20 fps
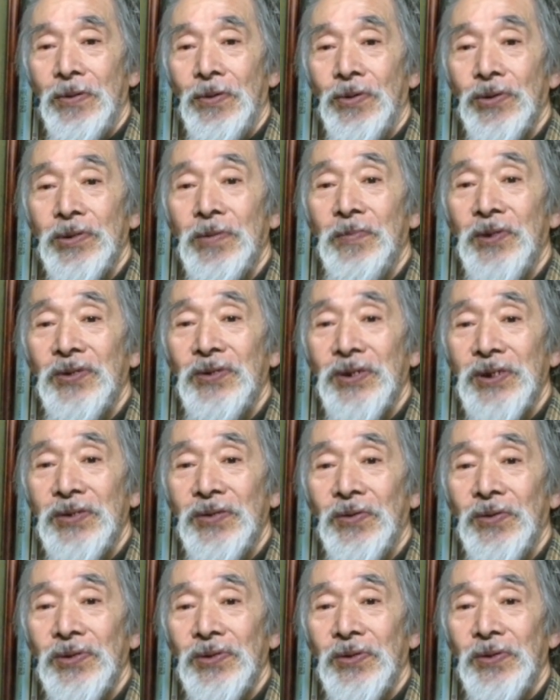子供の時
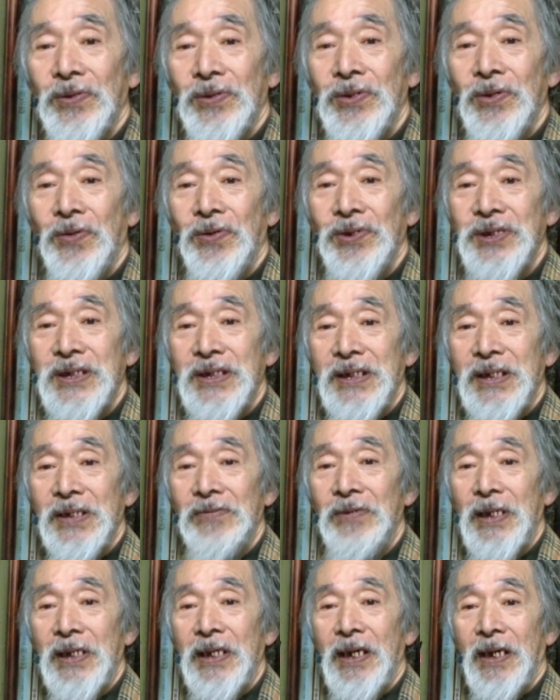のことを両方知ってる
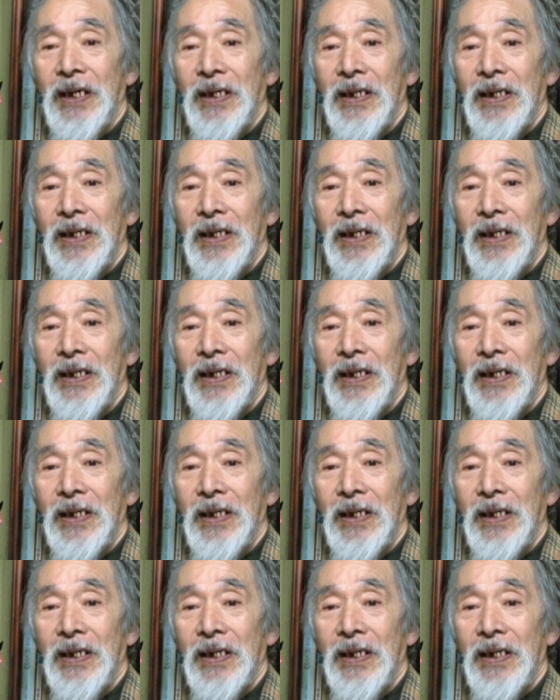わけだから。